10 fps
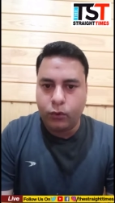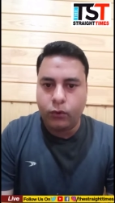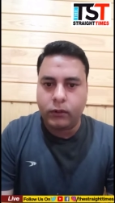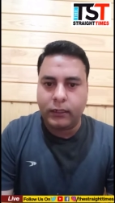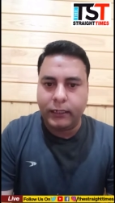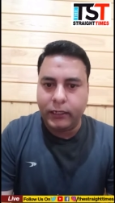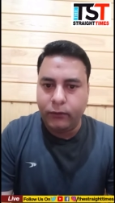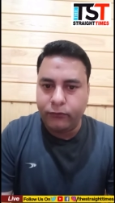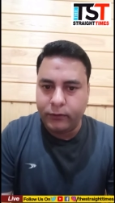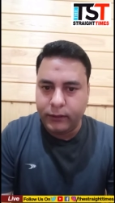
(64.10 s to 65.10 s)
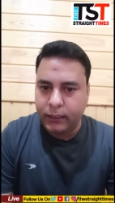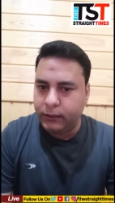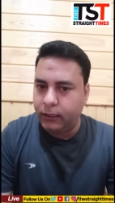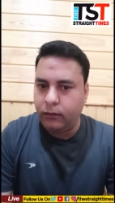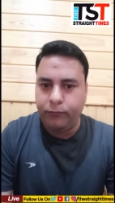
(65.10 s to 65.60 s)
को कंटिन्यूशन
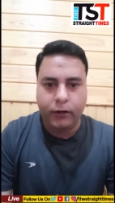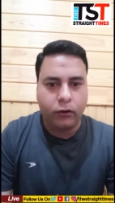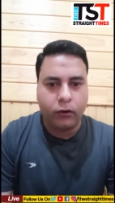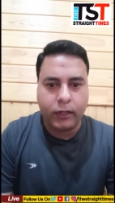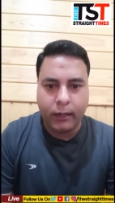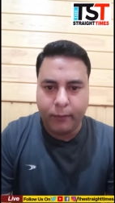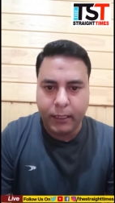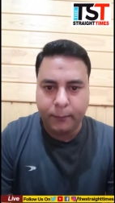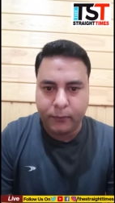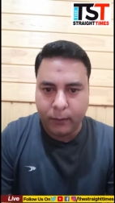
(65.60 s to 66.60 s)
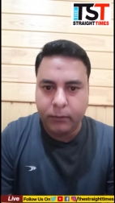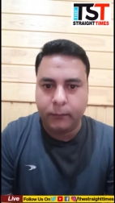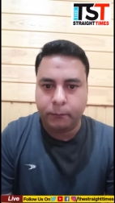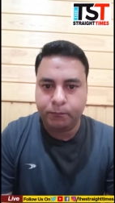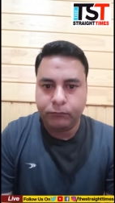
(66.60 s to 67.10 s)
देते हैं वी डोंट हैव एनी
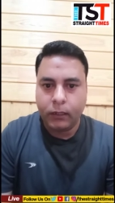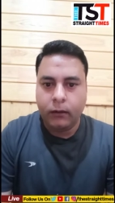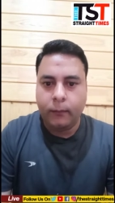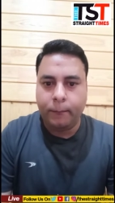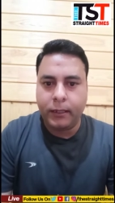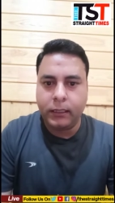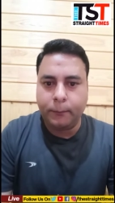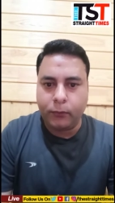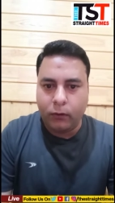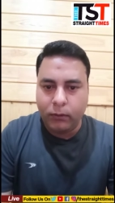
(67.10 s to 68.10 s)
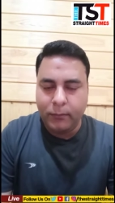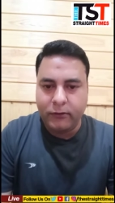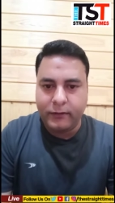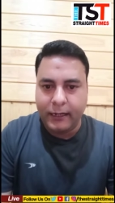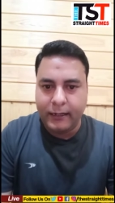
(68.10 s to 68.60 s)
प्रॉब्लम बट द प्रॉब्लम
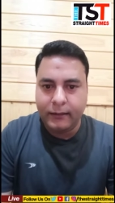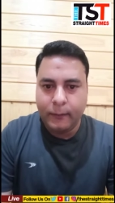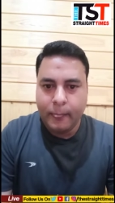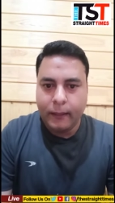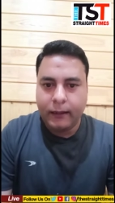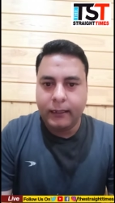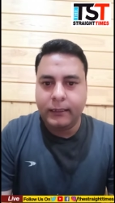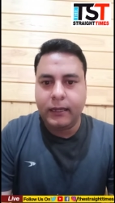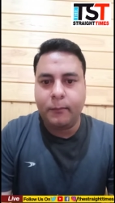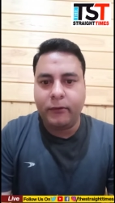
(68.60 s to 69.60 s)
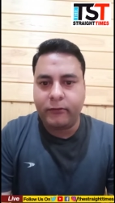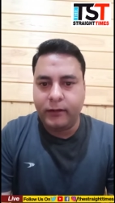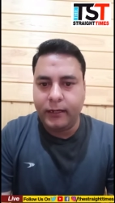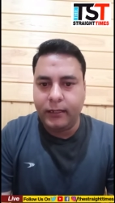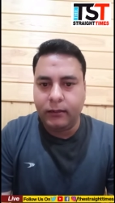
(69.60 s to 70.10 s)
इज़ डैट कि दे आर
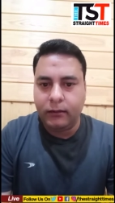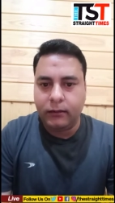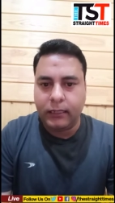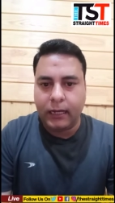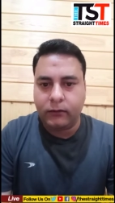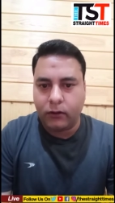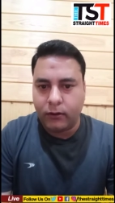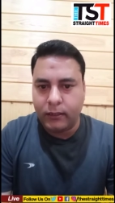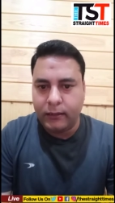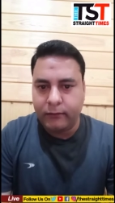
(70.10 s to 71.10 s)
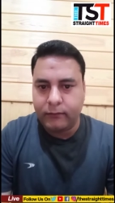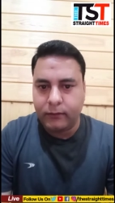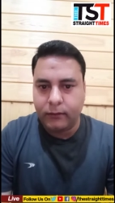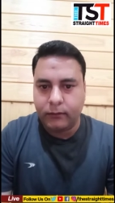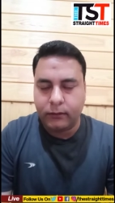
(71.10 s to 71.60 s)
मिसलीडिंग द अथॉरिटीज़
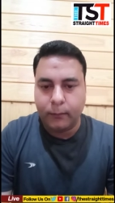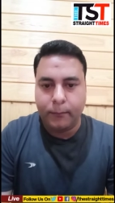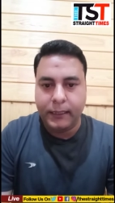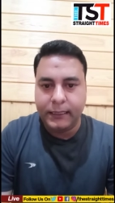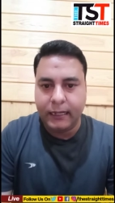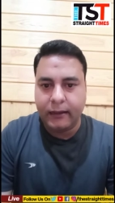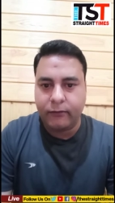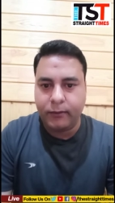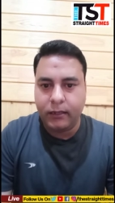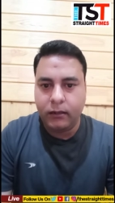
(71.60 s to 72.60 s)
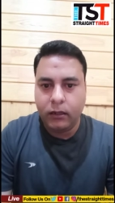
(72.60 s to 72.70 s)
द मीडिया एज वेल